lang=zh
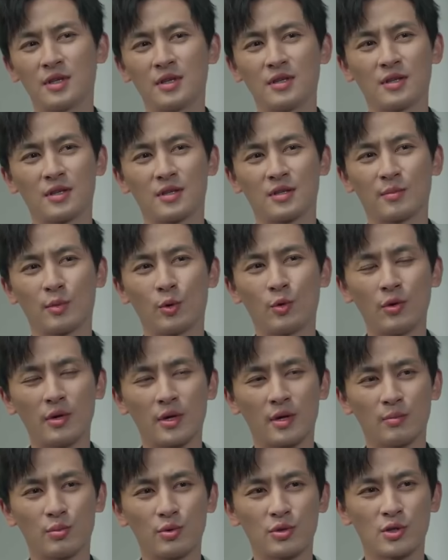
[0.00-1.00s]
你现在怎么
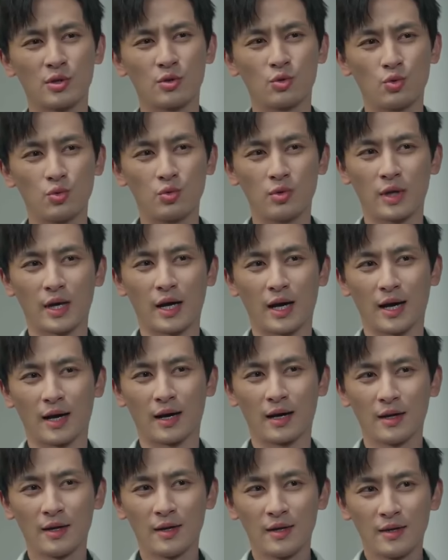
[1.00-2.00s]
慧眼不识珠
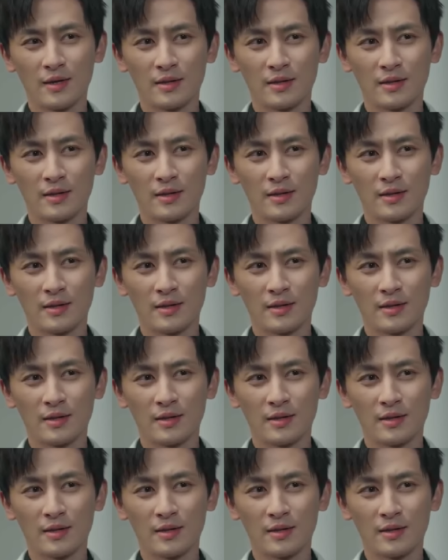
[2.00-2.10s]
啊？